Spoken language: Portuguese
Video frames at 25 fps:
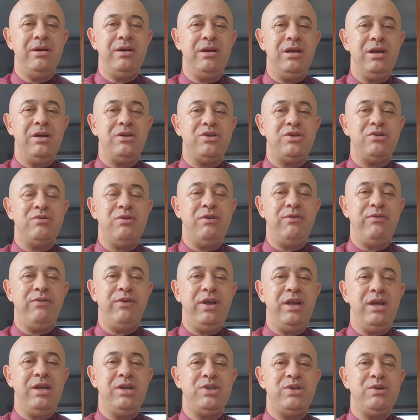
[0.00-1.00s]
e à sua
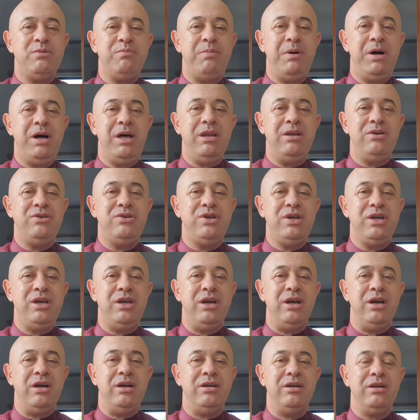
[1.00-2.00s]
frente para te
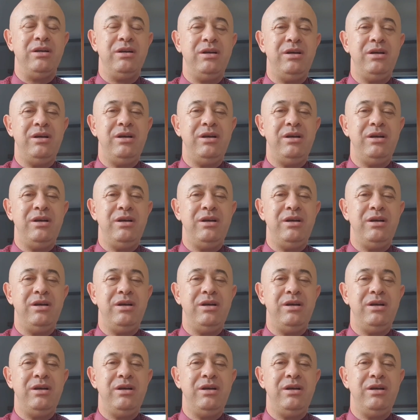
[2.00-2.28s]
guiar.